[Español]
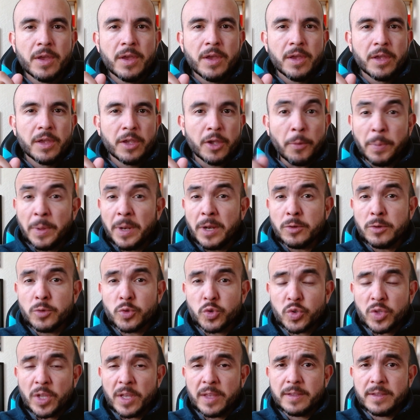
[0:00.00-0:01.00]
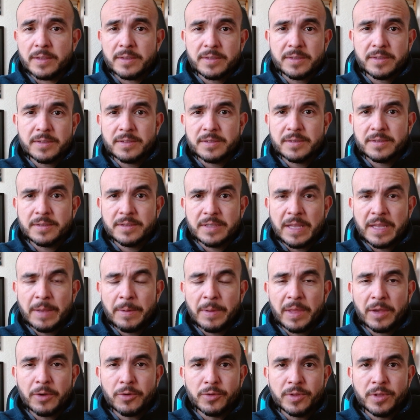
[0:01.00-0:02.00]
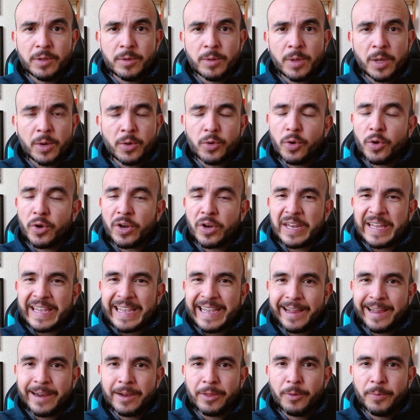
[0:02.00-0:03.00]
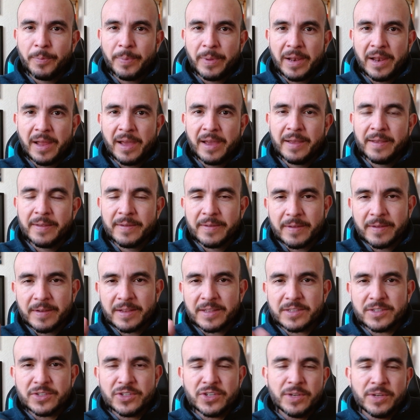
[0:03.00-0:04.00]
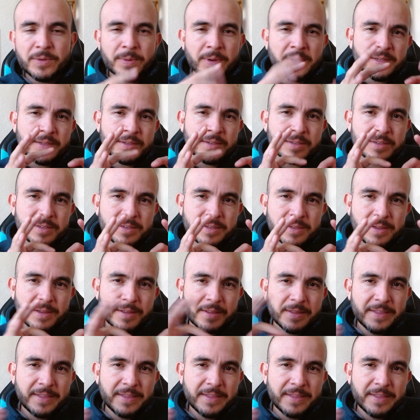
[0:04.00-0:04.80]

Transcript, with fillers: ¿Qué opinan ustedes? ¿Debe de continuar o no Ricardo Peláez en las Chivas?